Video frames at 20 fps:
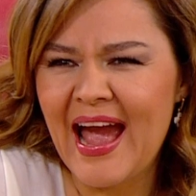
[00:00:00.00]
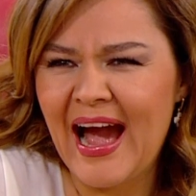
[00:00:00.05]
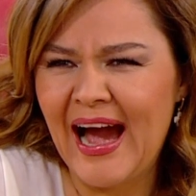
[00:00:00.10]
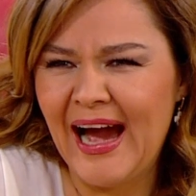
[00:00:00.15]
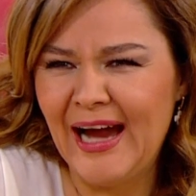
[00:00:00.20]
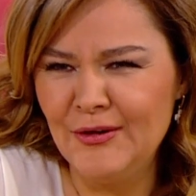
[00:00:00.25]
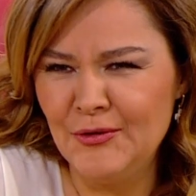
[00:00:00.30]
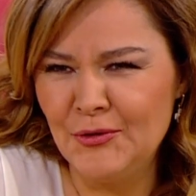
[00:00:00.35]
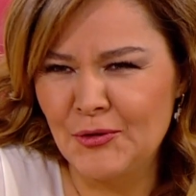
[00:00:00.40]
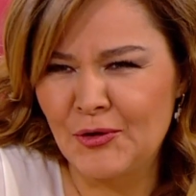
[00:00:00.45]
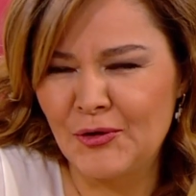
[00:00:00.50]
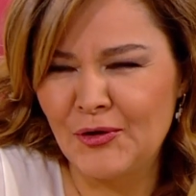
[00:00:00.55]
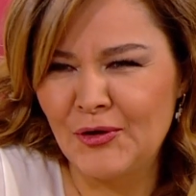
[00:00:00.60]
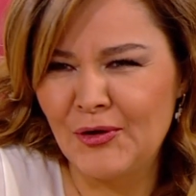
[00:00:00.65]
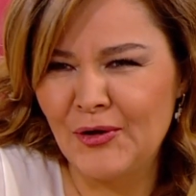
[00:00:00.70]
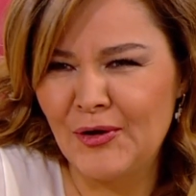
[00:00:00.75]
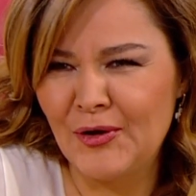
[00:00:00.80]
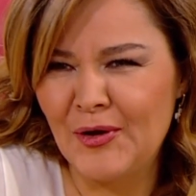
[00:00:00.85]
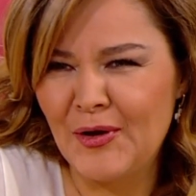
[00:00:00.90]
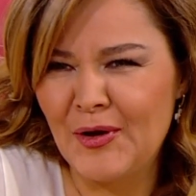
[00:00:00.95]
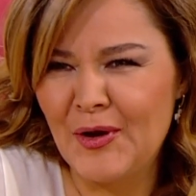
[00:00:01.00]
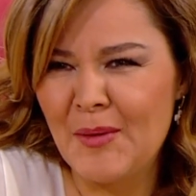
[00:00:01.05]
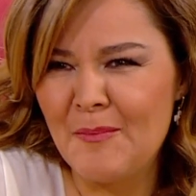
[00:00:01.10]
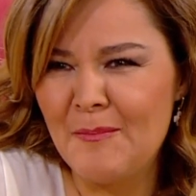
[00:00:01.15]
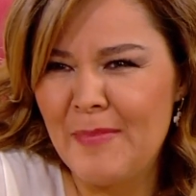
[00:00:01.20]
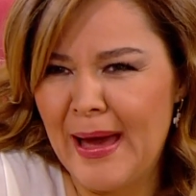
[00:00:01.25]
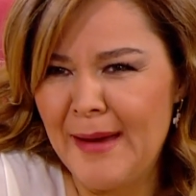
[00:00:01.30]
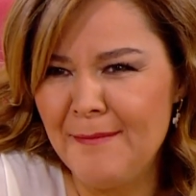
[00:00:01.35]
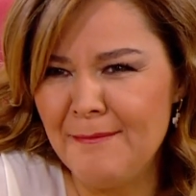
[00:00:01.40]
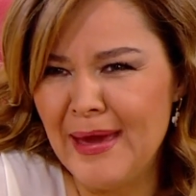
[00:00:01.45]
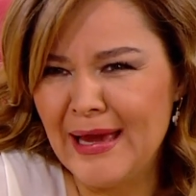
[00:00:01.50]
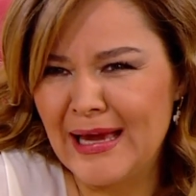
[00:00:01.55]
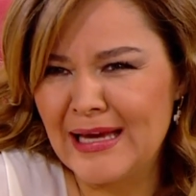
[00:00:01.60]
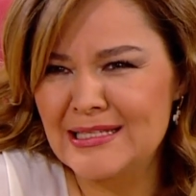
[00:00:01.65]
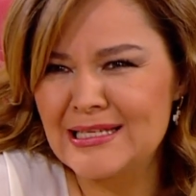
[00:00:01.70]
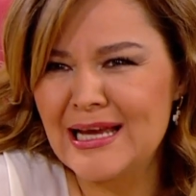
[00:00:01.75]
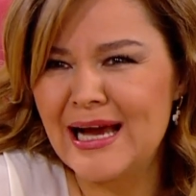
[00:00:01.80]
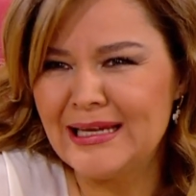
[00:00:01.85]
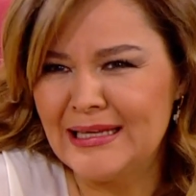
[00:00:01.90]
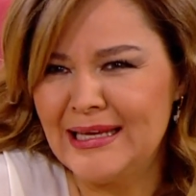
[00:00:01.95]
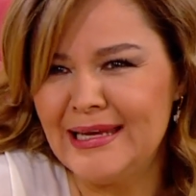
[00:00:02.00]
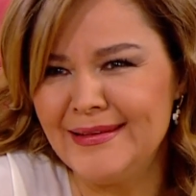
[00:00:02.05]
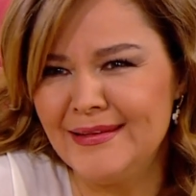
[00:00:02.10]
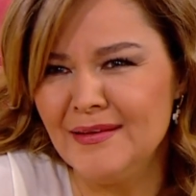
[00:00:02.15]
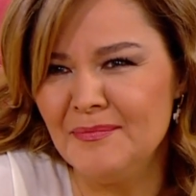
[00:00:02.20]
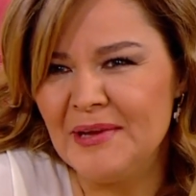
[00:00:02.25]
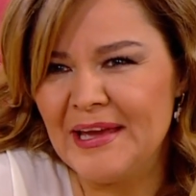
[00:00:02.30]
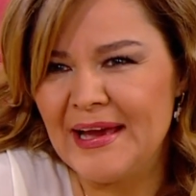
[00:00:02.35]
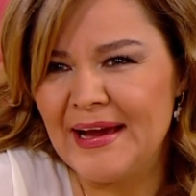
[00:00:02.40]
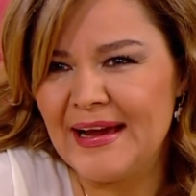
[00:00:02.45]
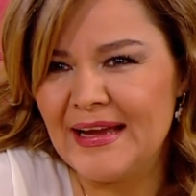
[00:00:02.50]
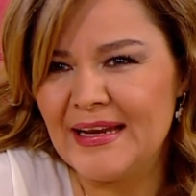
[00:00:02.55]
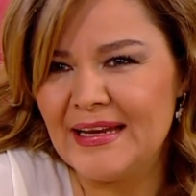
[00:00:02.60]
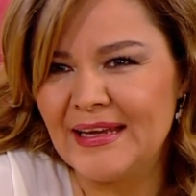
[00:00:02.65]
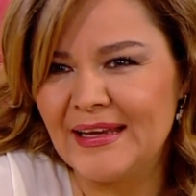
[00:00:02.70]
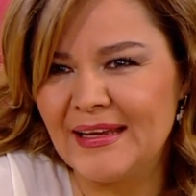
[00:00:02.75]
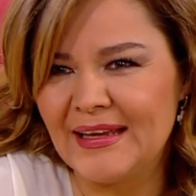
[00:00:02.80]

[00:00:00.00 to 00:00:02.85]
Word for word: Haluk, pembe kaza giydi mi yani?